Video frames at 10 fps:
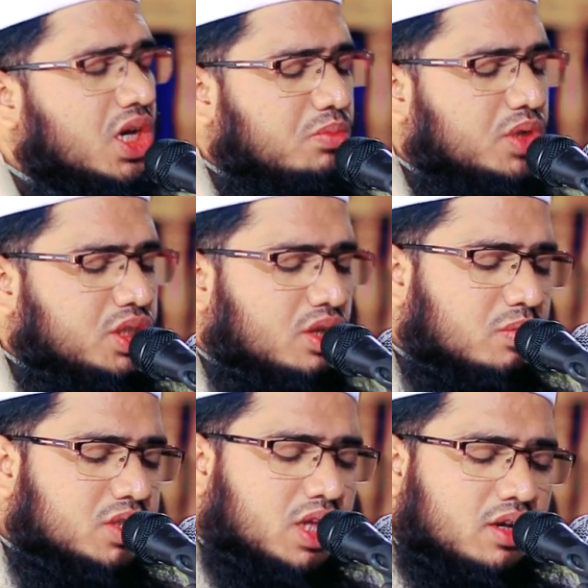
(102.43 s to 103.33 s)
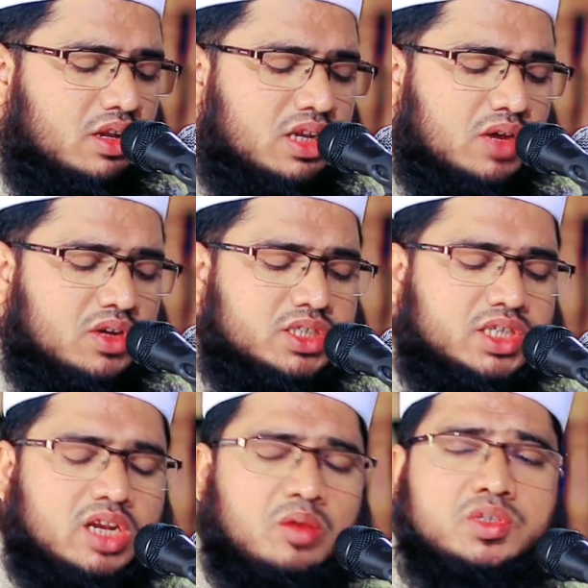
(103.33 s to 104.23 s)
বিশ্বনবী সাল্লাল্লাহু আলাইহি
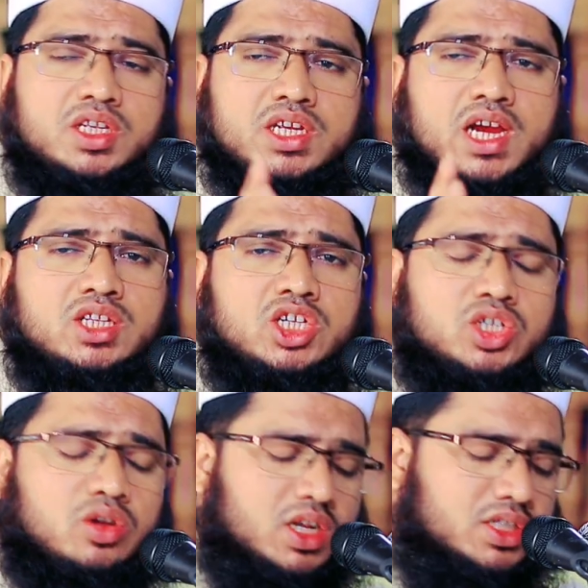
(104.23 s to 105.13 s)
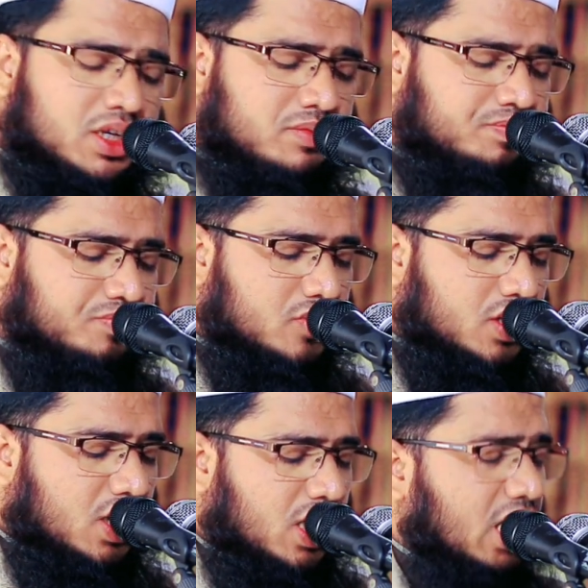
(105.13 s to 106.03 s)
সাল্লাম আমাদেরকে আদেশ করেছেন
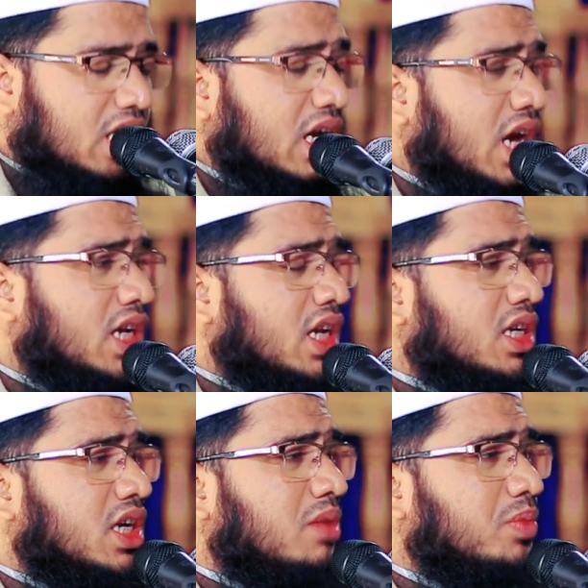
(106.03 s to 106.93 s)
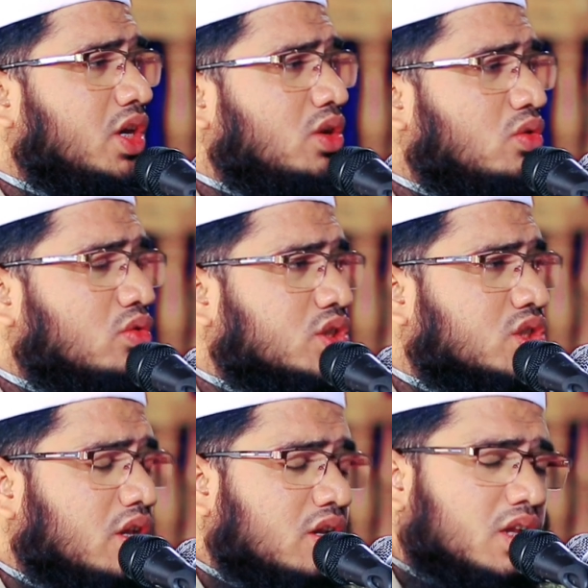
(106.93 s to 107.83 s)
কানান নবিয়্যু
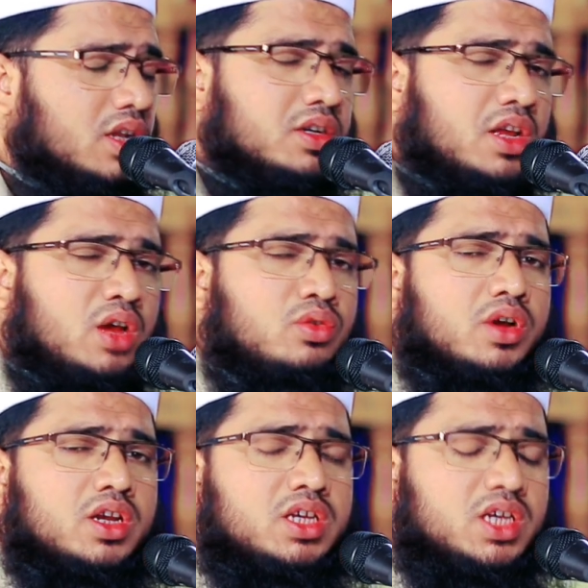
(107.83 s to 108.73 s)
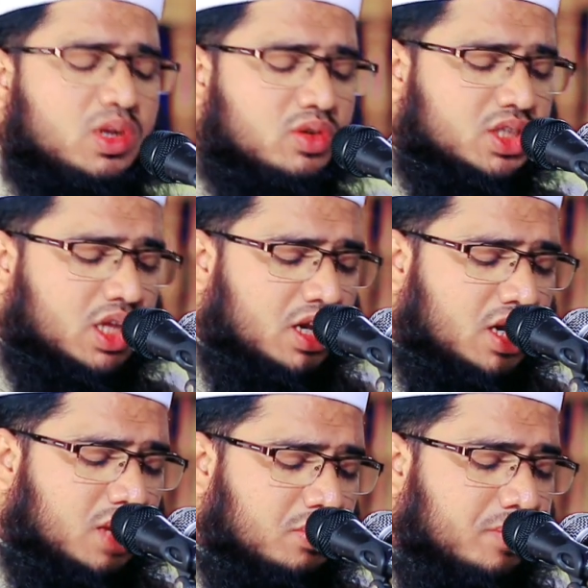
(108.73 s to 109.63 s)
সাল্লাল্লাহু আলাইহি
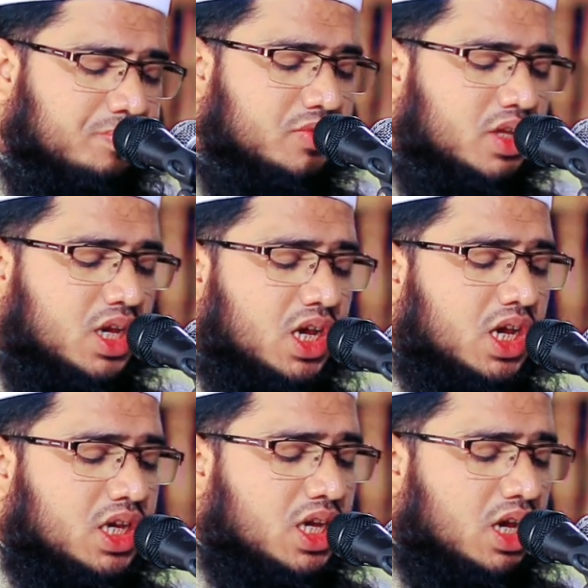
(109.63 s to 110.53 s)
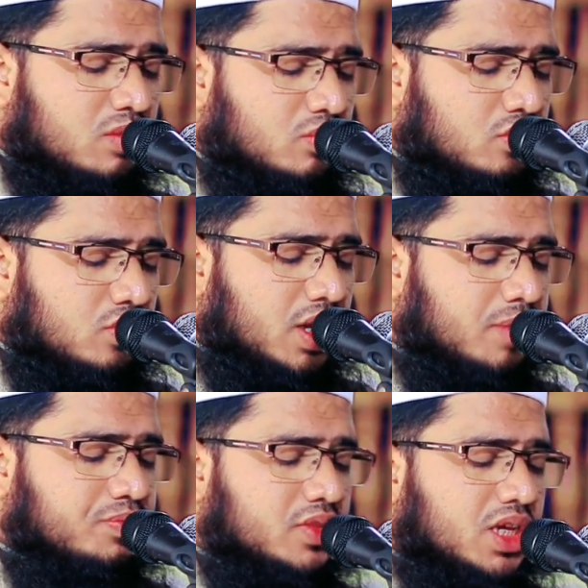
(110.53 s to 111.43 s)
ওয়াসাল্লাম ইয়ামুরুনা
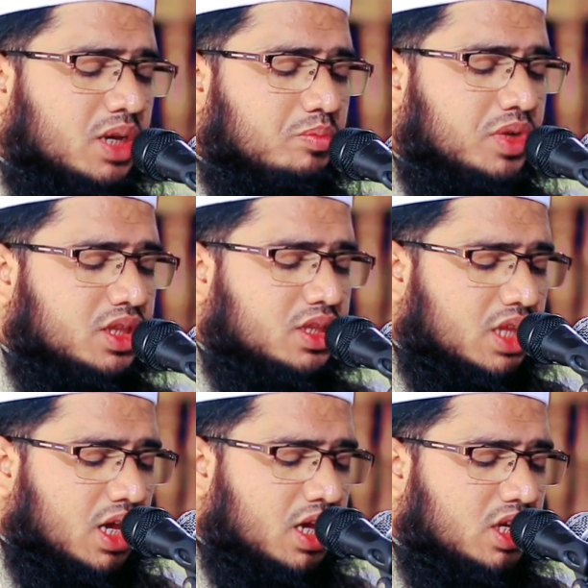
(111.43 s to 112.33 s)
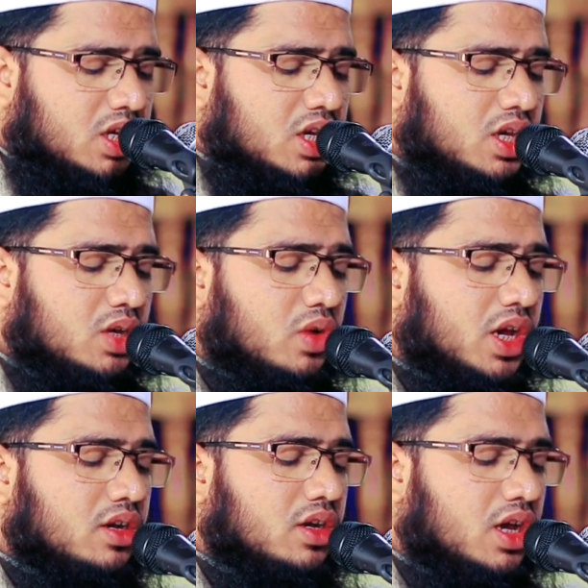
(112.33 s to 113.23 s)
বিত্তাইহি ওয়া
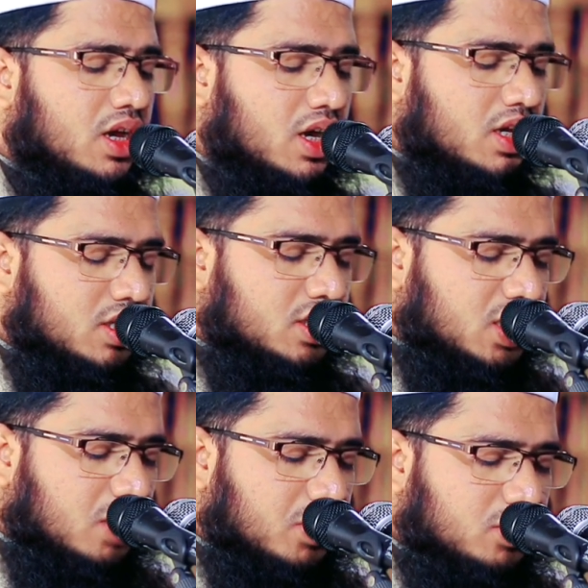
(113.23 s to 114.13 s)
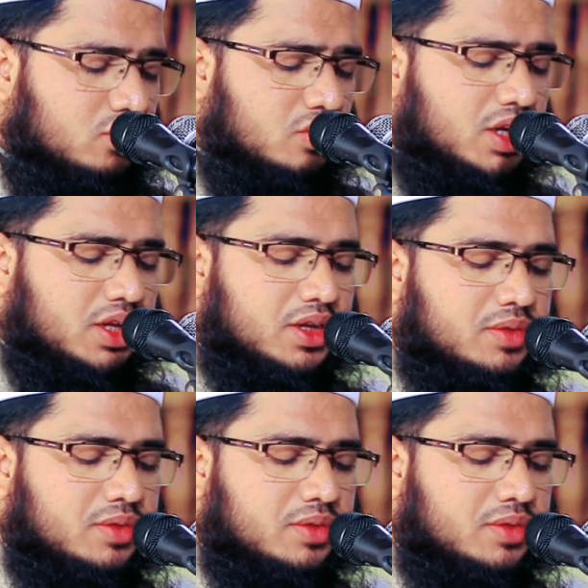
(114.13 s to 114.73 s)
ইয়ানহা আনিত তাবাত্তুলি